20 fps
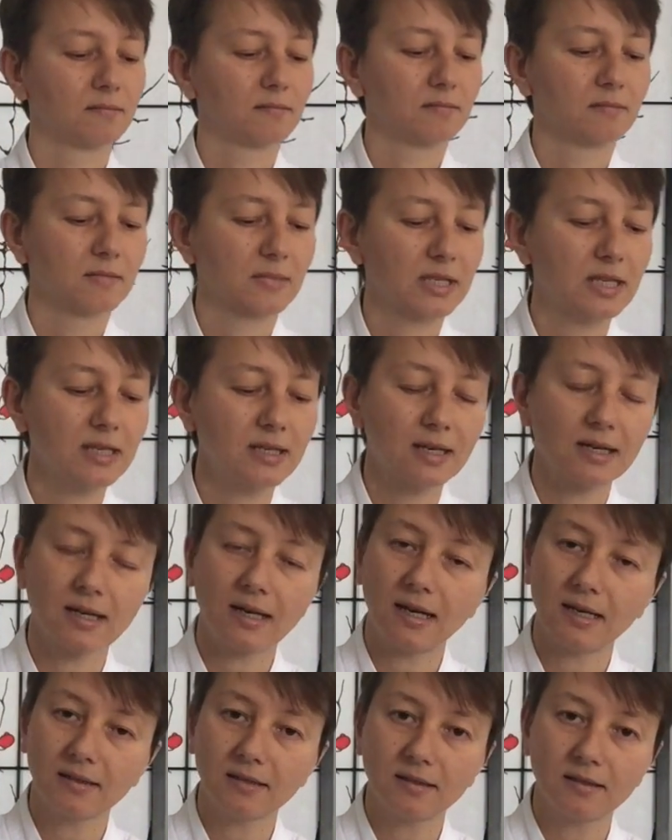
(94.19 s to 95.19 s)
im
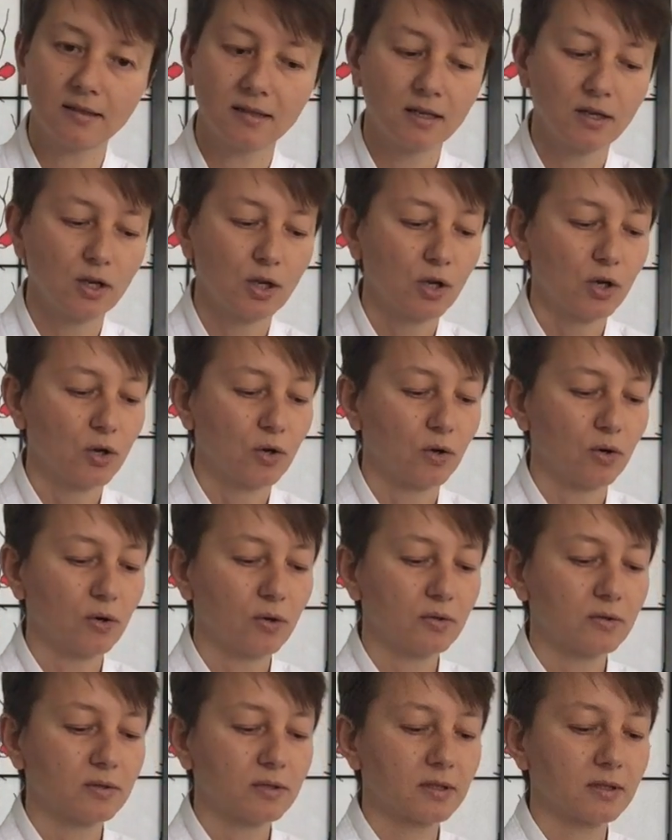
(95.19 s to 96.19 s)
Kikarate
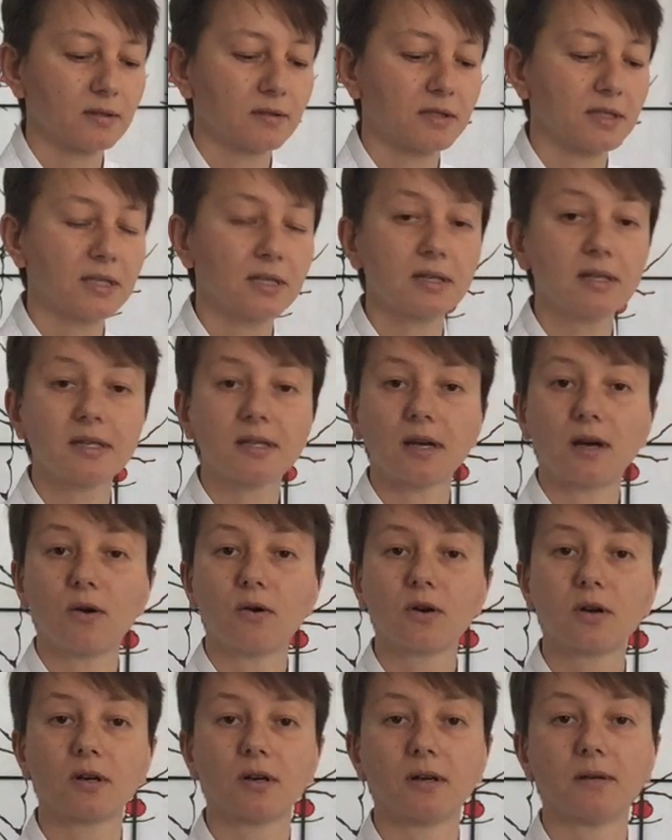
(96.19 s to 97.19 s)
und sicherlich
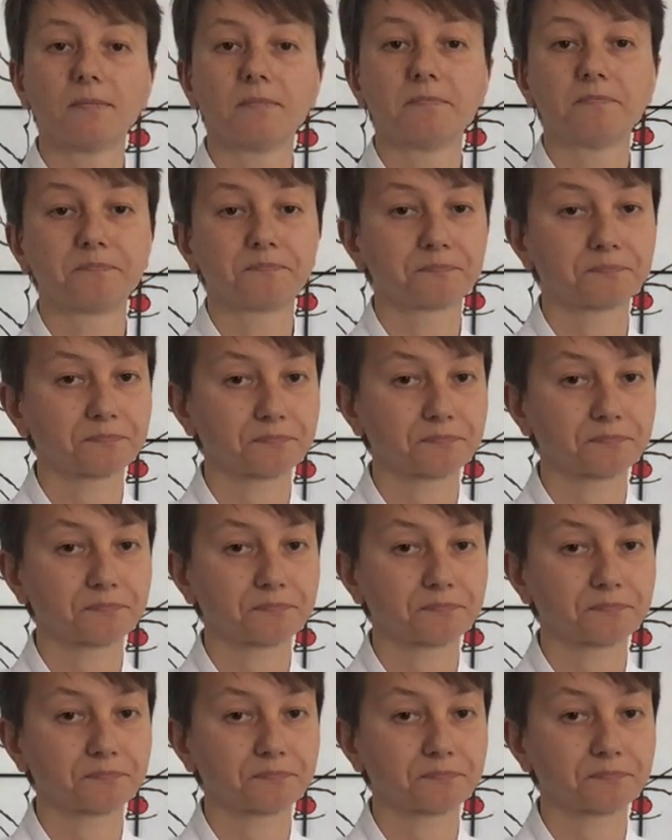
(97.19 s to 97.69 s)
auch ähm,